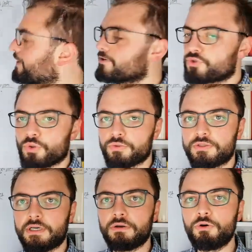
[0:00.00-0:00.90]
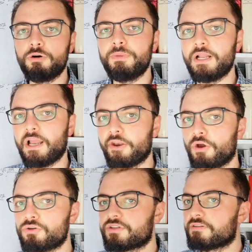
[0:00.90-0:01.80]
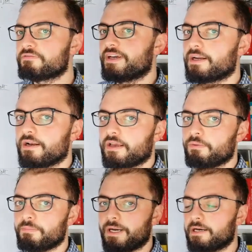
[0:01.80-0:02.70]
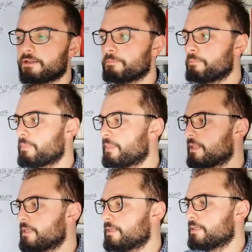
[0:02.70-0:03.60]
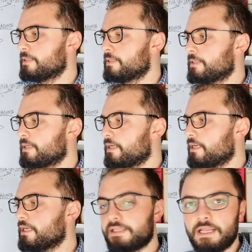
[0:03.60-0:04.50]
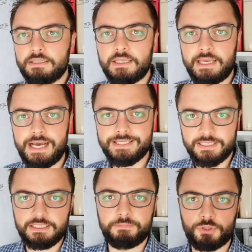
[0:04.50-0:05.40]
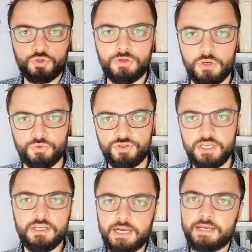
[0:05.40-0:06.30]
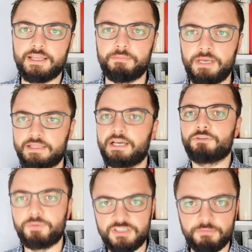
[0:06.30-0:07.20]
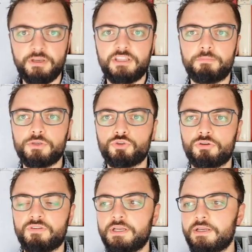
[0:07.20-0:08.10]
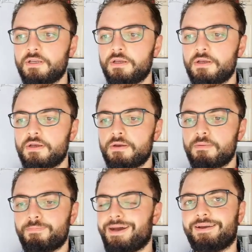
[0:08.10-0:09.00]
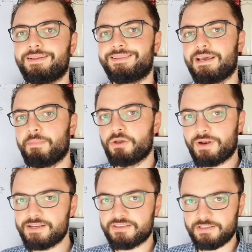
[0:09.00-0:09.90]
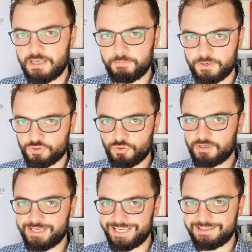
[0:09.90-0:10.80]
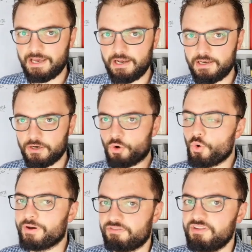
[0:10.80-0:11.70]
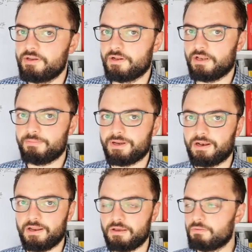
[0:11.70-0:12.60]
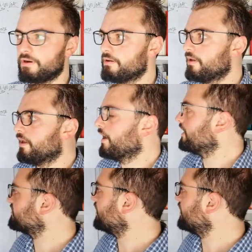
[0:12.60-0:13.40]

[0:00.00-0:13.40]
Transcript: parsonta, come la nostra vera lingua mare. In tanti casi, in tante persone lo sé, anche della mia età, specialmente più giovane, ma in la maggioranza delle persone in Italia non ha la mare lingua. La